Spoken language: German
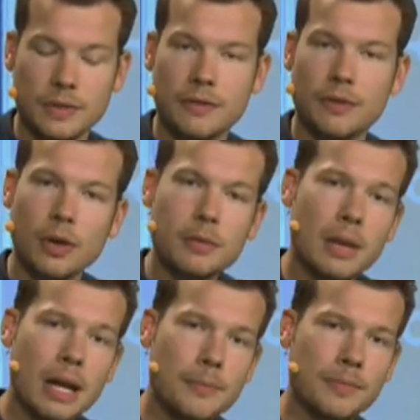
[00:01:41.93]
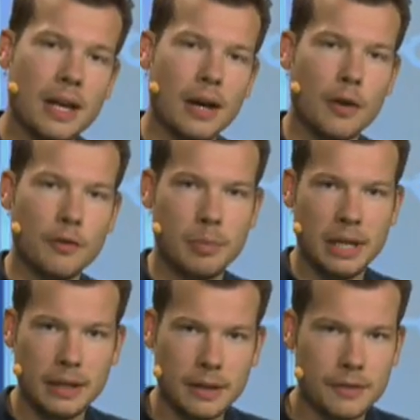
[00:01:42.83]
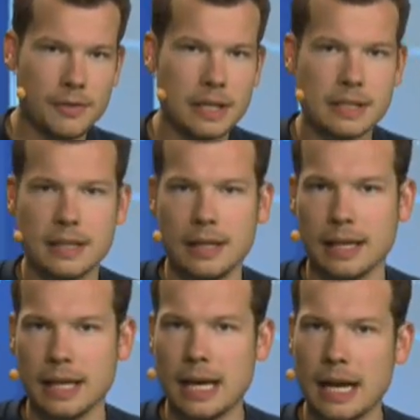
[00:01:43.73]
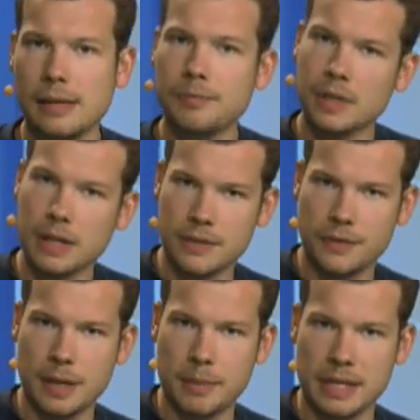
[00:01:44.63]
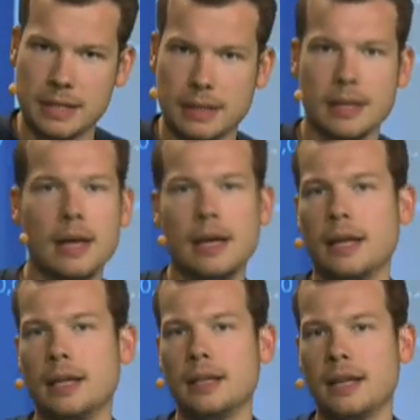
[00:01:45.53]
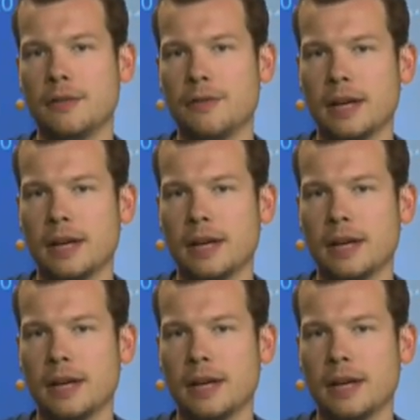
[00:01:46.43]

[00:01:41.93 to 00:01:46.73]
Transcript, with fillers: Wir wollen mal darauf blicken, was denn Real transfermäßig in den